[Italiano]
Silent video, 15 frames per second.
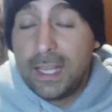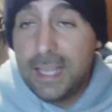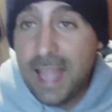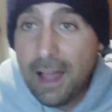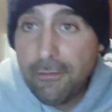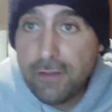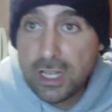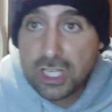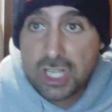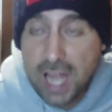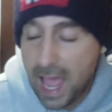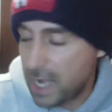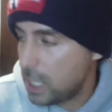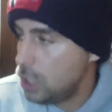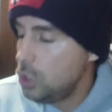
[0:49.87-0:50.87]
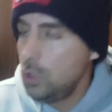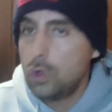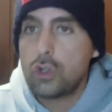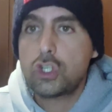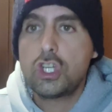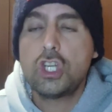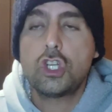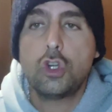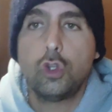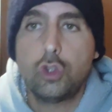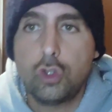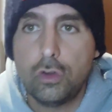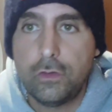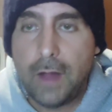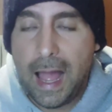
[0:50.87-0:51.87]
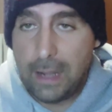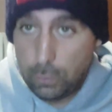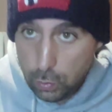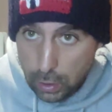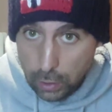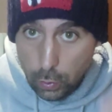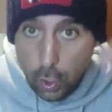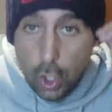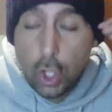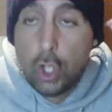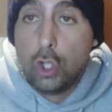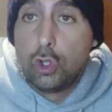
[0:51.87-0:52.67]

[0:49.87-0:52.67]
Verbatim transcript: gli avversari non si sottovalutano.